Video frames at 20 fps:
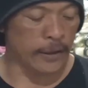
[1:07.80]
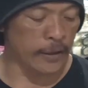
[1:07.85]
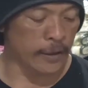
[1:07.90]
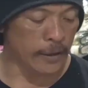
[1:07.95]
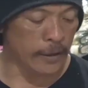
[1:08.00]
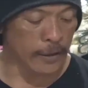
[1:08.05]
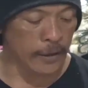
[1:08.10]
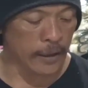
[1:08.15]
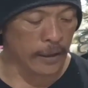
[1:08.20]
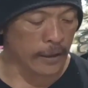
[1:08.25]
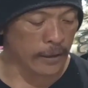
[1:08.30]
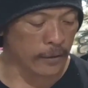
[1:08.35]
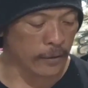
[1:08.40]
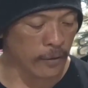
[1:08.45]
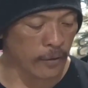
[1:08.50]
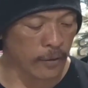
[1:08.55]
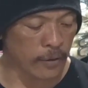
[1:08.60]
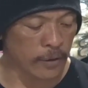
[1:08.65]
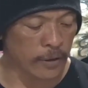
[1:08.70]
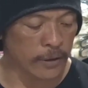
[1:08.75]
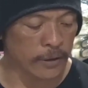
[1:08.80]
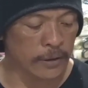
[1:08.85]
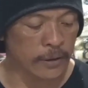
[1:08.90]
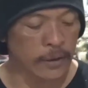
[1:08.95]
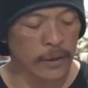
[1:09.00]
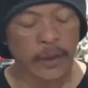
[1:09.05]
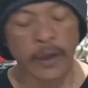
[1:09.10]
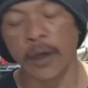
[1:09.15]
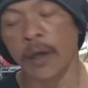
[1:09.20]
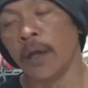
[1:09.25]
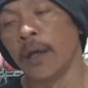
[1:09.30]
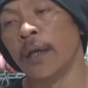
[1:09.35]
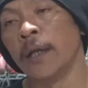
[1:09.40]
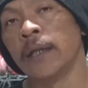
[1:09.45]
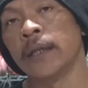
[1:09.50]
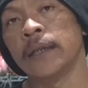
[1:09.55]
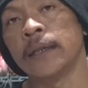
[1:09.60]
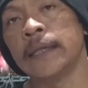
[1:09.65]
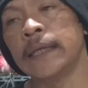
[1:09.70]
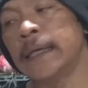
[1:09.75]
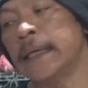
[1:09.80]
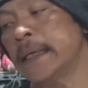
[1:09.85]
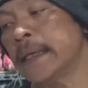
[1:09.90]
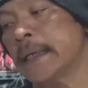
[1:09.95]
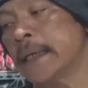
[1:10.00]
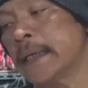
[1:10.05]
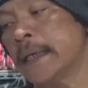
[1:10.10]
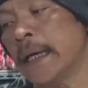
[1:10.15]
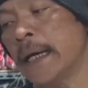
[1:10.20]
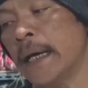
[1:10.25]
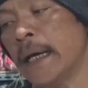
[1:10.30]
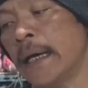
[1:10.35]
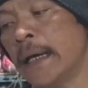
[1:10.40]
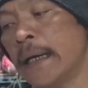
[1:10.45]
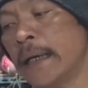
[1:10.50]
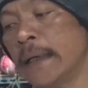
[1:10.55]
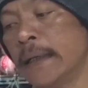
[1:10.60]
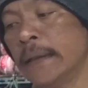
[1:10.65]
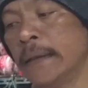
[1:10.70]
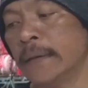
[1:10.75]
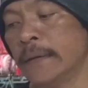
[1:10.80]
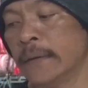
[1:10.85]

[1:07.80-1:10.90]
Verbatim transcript: ini dengan kode 321